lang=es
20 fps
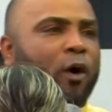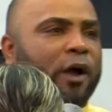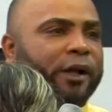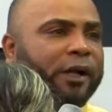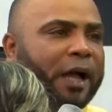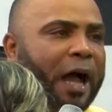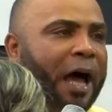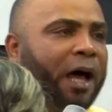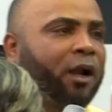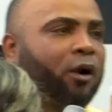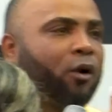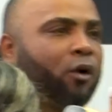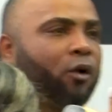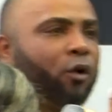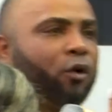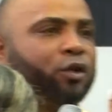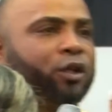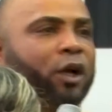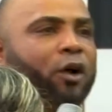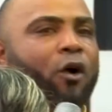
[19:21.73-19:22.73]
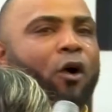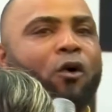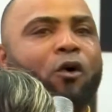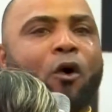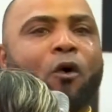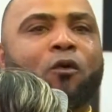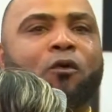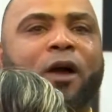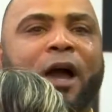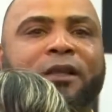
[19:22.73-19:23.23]
buen carro, no llegó
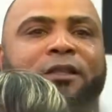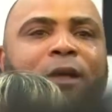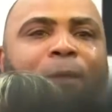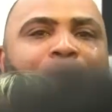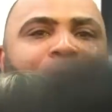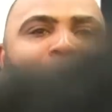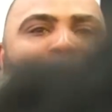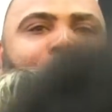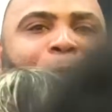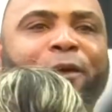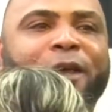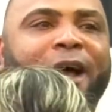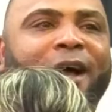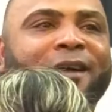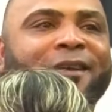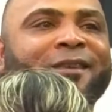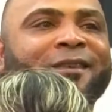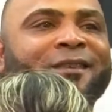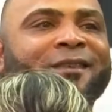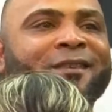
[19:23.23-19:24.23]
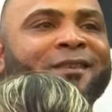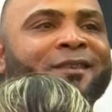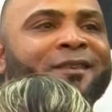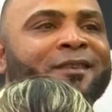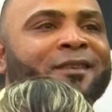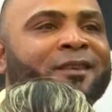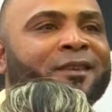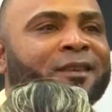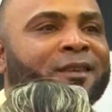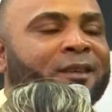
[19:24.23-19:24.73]
con casa propia,
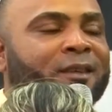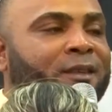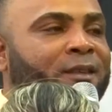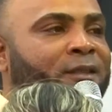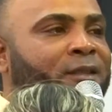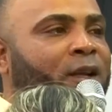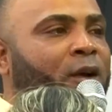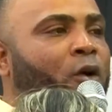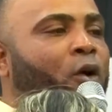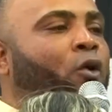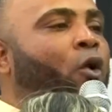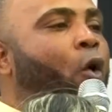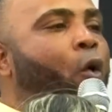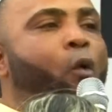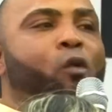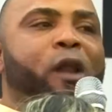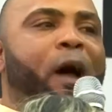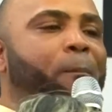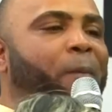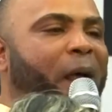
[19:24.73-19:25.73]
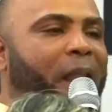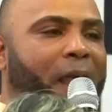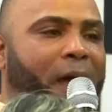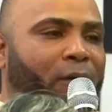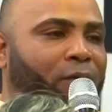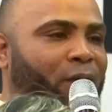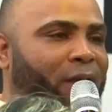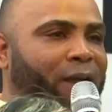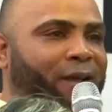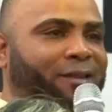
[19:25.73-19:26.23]
llegó con una
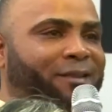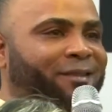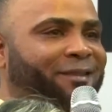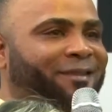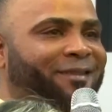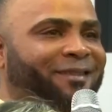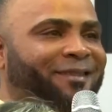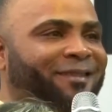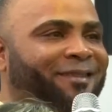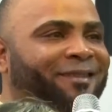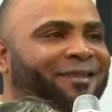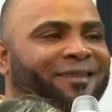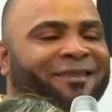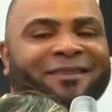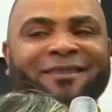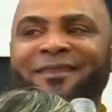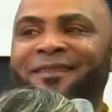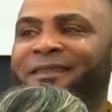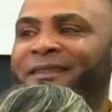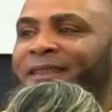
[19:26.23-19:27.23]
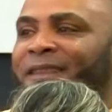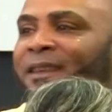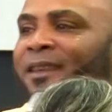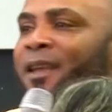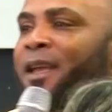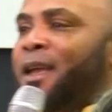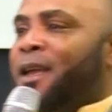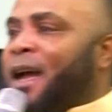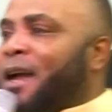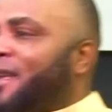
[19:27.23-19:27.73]
palabra.
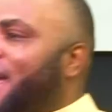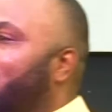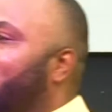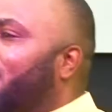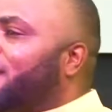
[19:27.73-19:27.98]
Aquí hay